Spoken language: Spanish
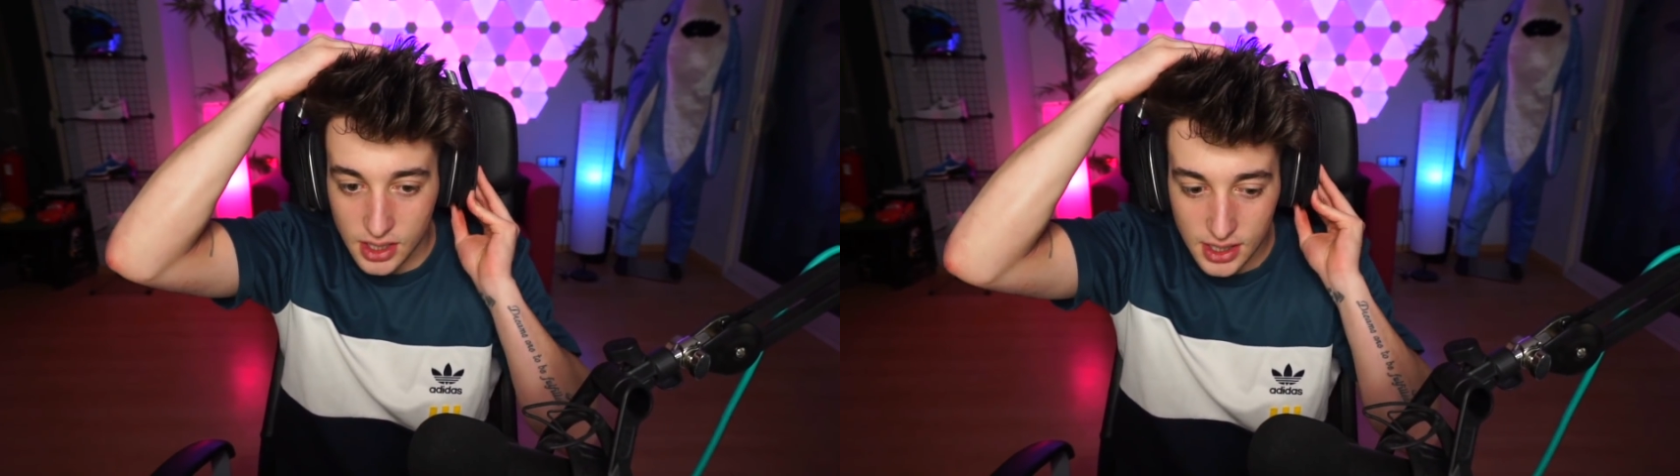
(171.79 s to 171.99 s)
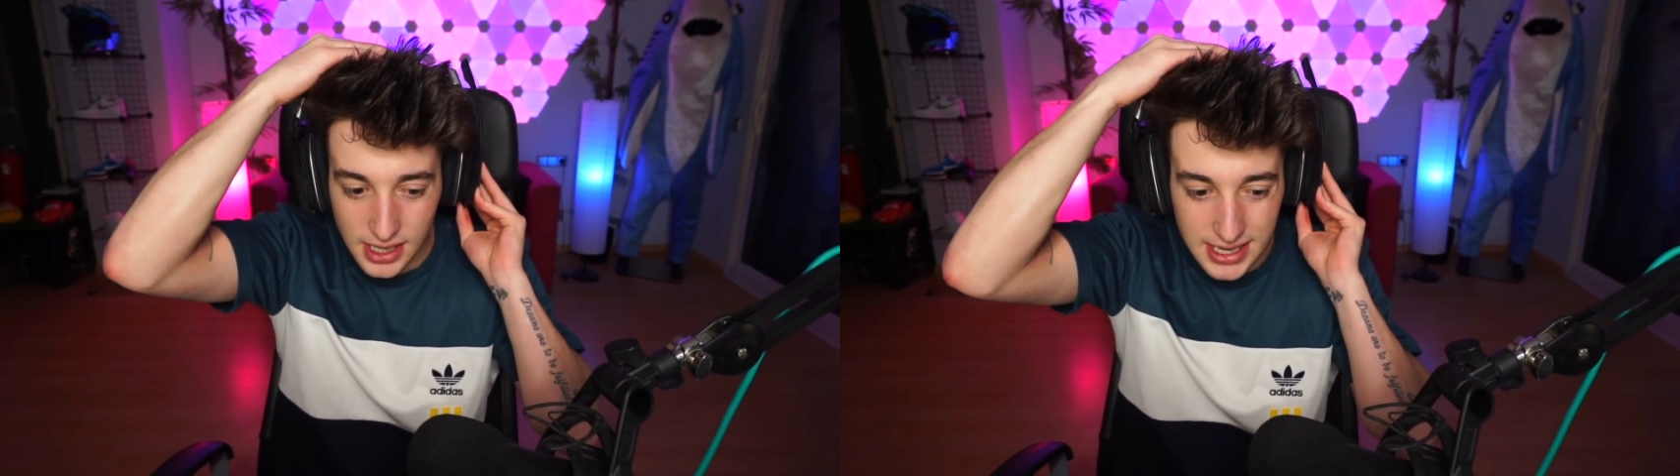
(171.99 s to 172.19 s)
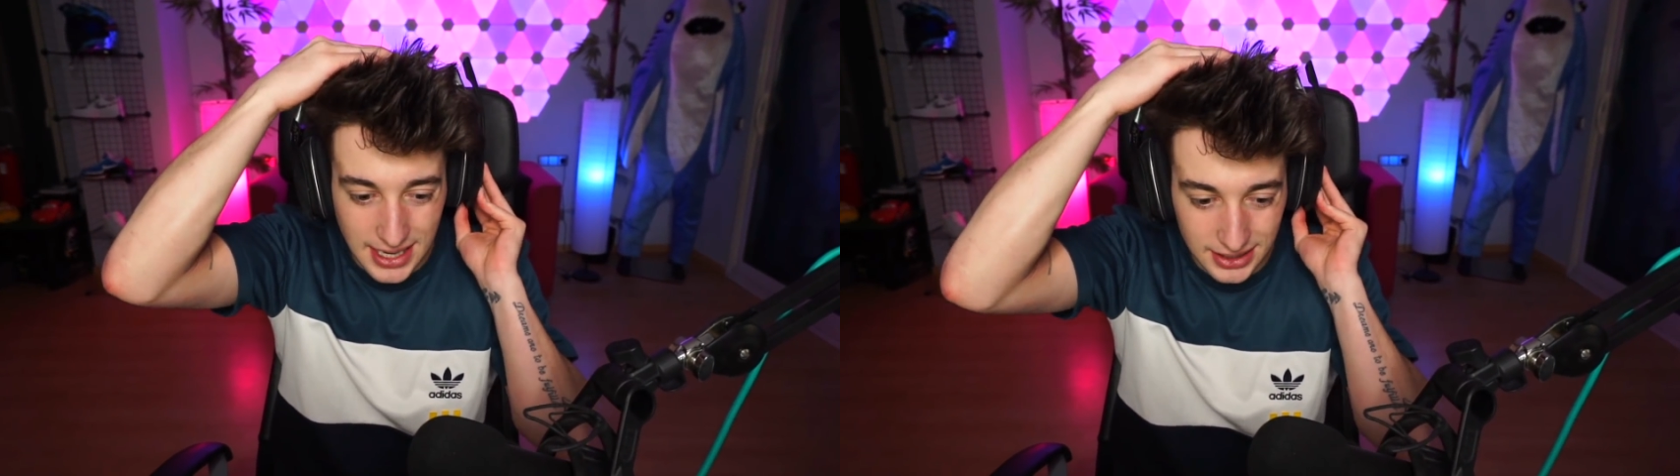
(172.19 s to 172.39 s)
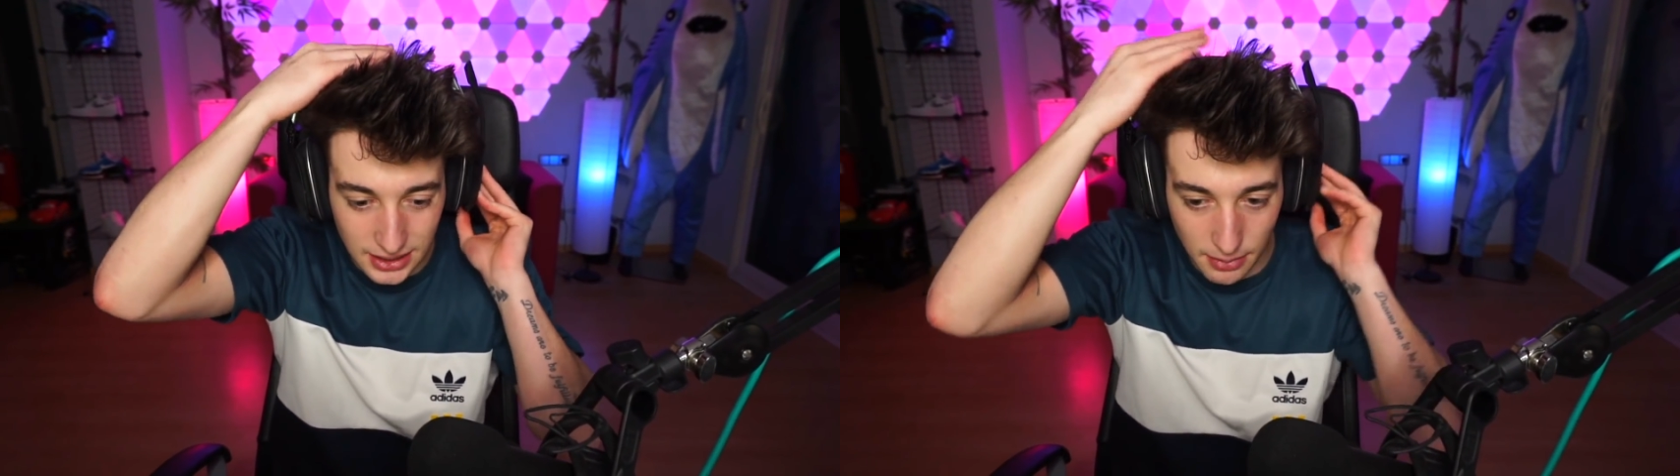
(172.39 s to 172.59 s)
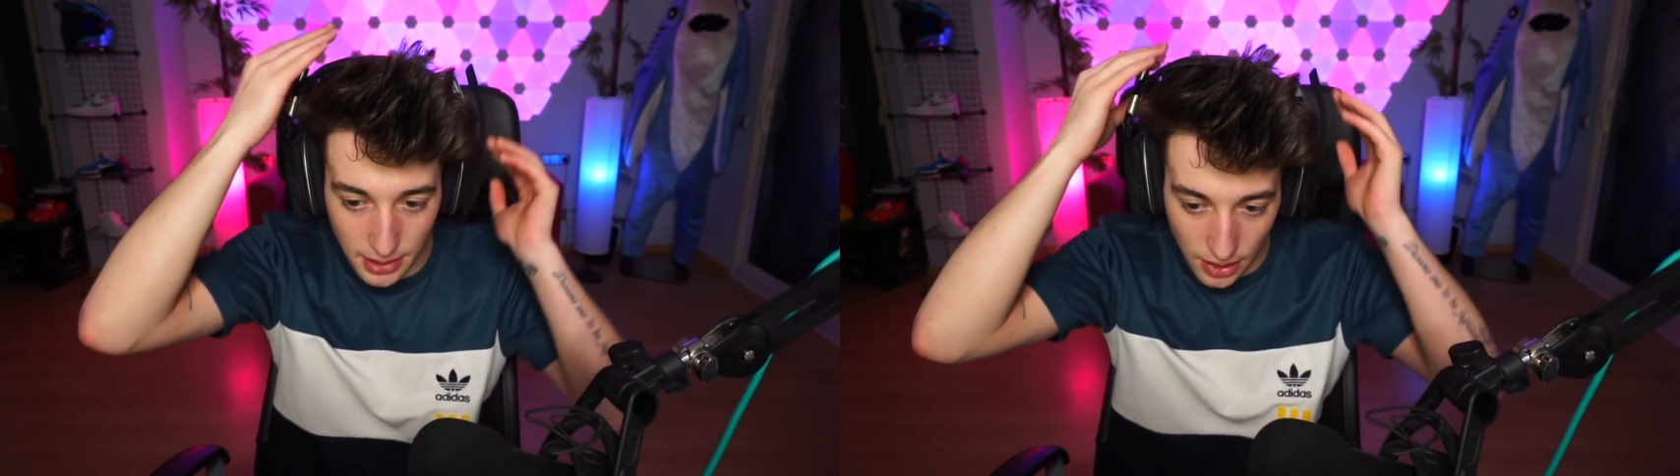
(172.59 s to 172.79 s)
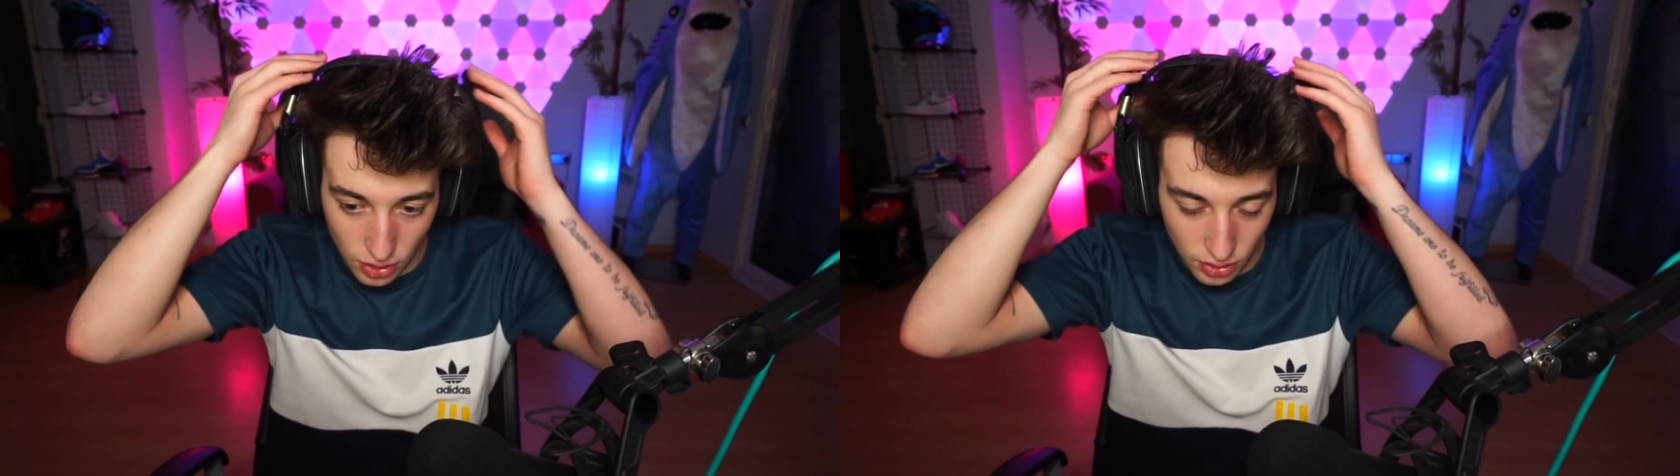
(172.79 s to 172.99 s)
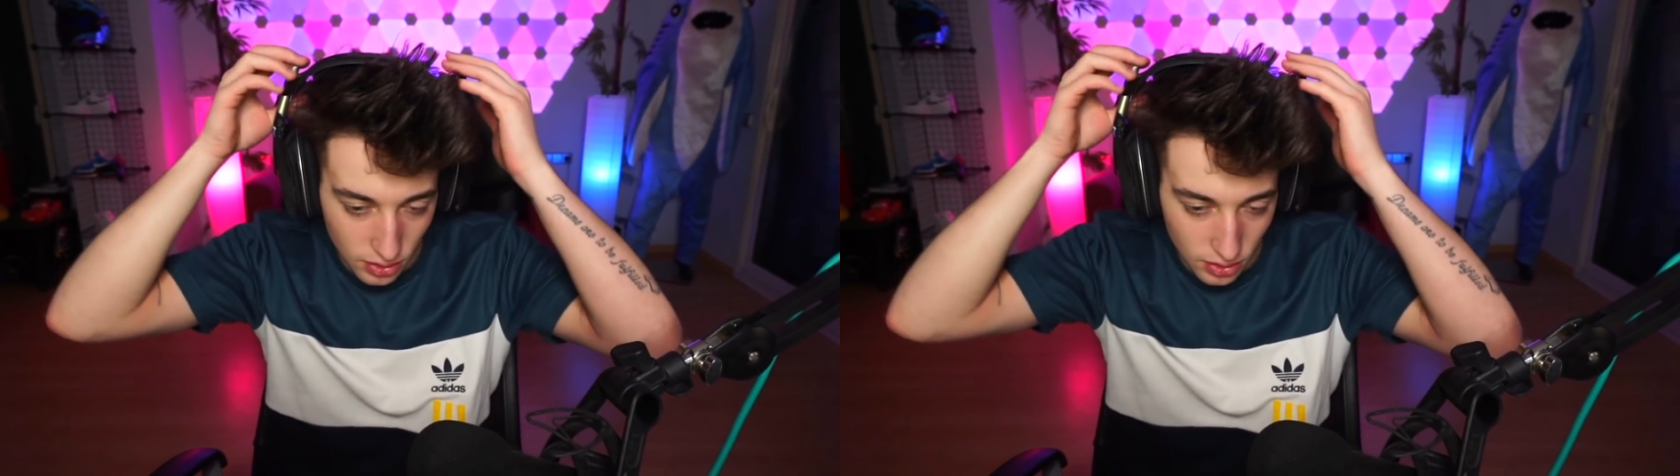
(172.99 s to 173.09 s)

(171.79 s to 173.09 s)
y ya está hablado?